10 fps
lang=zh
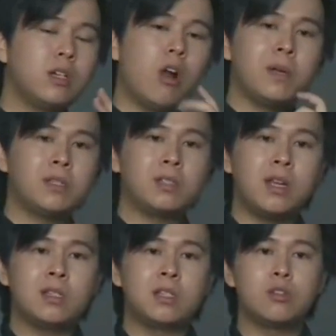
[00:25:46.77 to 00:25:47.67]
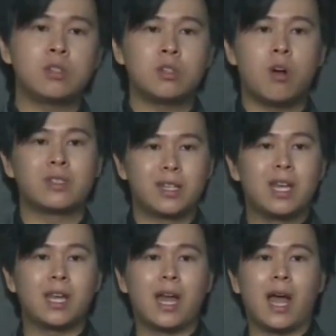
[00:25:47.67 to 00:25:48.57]
Global Sales 的意思就是哦，今
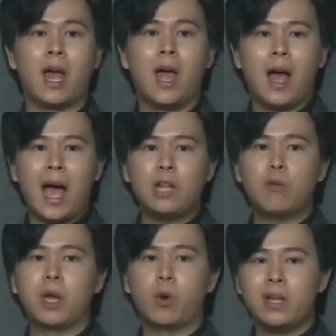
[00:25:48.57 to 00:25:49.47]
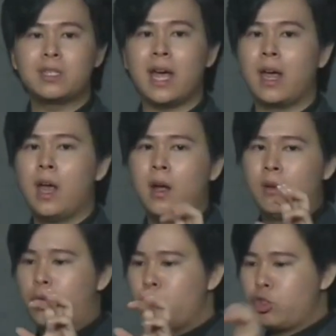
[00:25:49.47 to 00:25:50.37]
天啊，爱多美会在
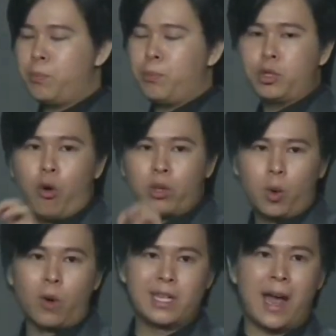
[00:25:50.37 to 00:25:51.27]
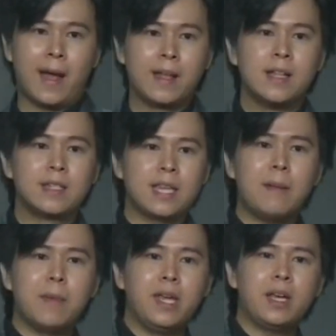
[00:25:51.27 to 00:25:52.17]
会去不同的国家。在
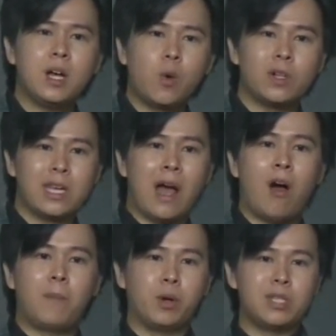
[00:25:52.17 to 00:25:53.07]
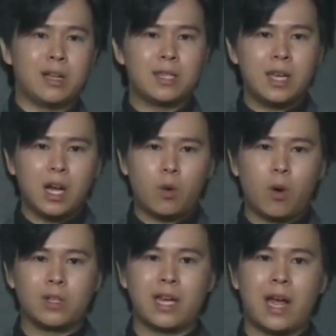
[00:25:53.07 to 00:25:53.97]
每一个国家哦，比如讲这一个国
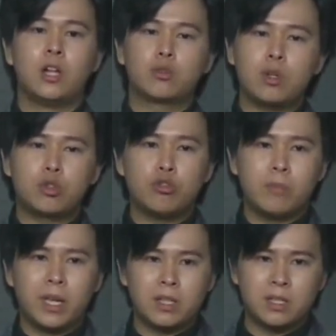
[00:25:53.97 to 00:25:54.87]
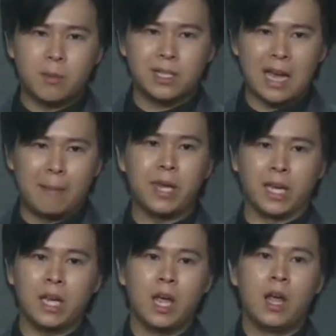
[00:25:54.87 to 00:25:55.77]
家最出名什么产
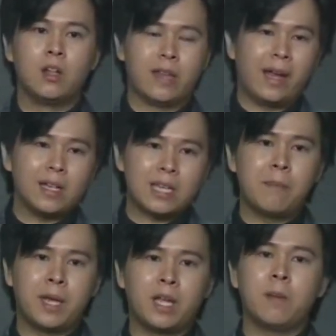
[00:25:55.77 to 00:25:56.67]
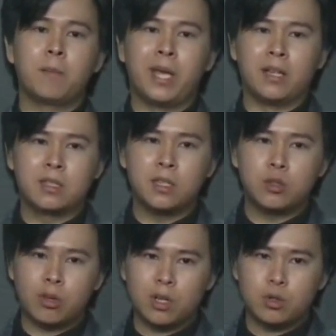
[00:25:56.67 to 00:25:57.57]
品，哪一个产品品质
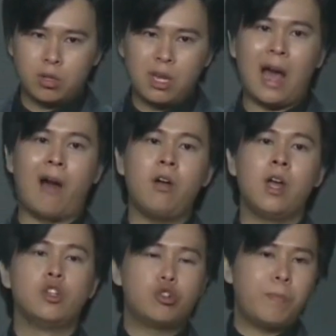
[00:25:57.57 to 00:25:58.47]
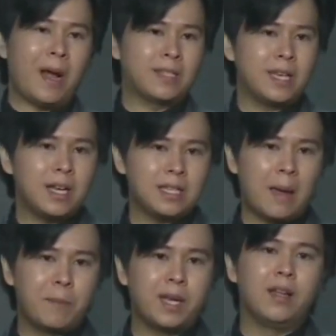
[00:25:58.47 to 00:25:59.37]
做的最好，就把这一个产
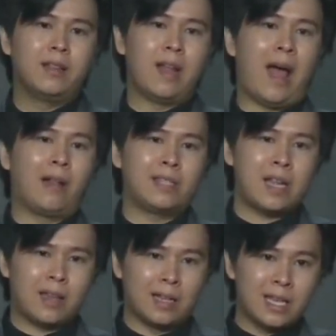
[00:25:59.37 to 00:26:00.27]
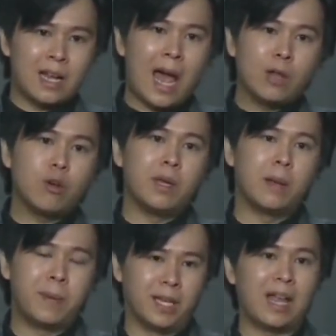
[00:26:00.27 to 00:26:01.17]
品拿上拿上了爱多美的
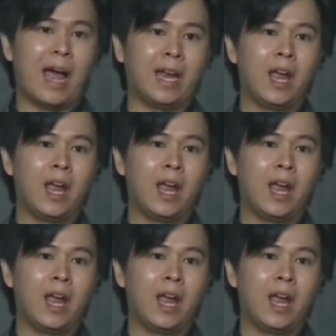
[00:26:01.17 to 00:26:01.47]
平台，